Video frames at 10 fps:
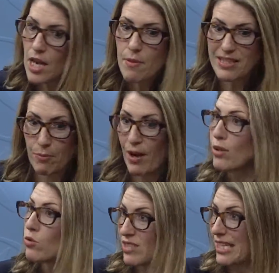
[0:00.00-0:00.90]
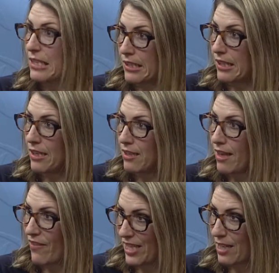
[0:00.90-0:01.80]
Ça pourrait être aussi été
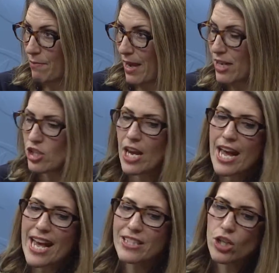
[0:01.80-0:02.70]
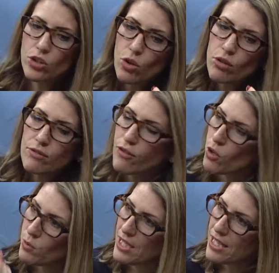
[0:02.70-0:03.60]
avec les pêches. Est-ce qu'il y a d'autres
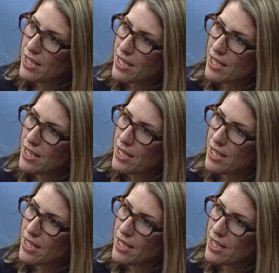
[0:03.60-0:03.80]
fruits?